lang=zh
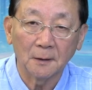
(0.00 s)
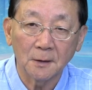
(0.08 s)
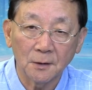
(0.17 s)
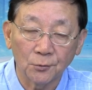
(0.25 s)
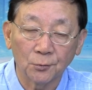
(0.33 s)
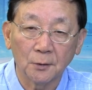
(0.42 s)

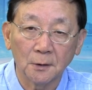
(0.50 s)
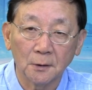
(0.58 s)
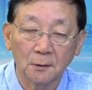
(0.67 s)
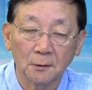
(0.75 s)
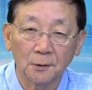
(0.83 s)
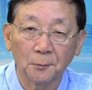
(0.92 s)
是说，
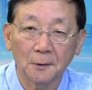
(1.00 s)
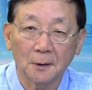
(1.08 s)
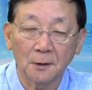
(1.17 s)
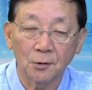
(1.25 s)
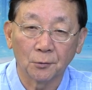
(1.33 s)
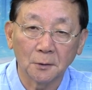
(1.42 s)
因为
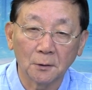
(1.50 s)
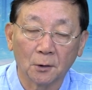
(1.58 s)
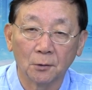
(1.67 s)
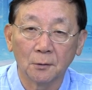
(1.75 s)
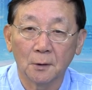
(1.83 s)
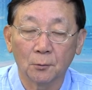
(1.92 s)
他手一
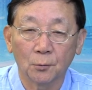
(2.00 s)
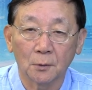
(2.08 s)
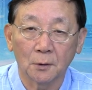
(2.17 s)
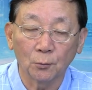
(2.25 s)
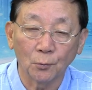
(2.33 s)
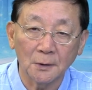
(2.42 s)
抖也或
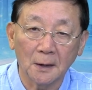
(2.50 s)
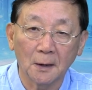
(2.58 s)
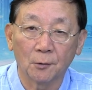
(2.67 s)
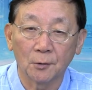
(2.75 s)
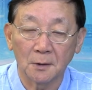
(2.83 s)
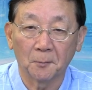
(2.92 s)
者冻僵
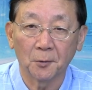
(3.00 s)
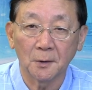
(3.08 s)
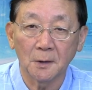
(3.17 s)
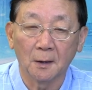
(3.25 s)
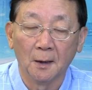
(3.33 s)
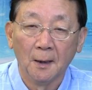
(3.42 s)
了或者怎么回
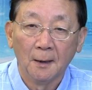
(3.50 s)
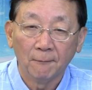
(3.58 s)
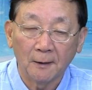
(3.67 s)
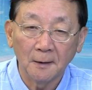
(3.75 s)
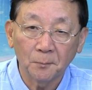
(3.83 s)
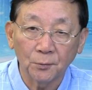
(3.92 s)
事，
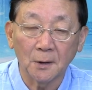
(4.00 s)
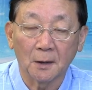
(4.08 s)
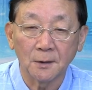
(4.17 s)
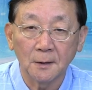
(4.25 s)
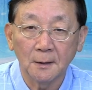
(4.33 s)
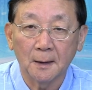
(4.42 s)
反正不
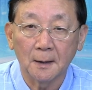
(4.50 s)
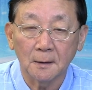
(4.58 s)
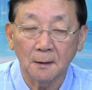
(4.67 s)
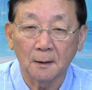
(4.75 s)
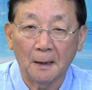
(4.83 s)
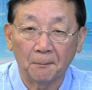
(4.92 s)
小心呢
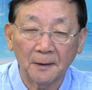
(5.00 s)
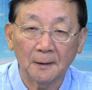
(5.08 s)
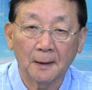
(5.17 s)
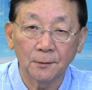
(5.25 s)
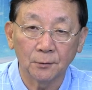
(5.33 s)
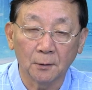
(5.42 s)
这两胚
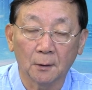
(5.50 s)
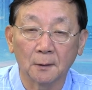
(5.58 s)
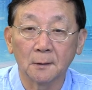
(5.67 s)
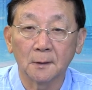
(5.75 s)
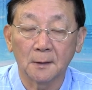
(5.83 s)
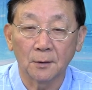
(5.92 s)
胎就掉
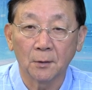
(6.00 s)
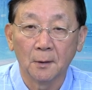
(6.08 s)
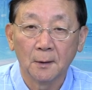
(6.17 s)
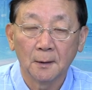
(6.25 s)
到地上了。